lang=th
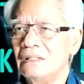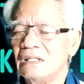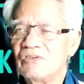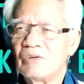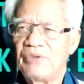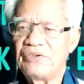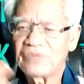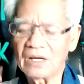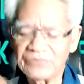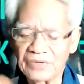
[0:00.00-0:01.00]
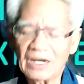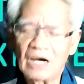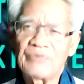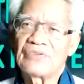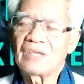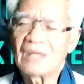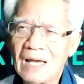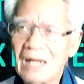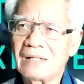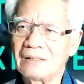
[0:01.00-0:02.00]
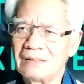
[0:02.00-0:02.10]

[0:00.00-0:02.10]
หรือว่ามีสายสีขาวเป็นสัญลักษณ์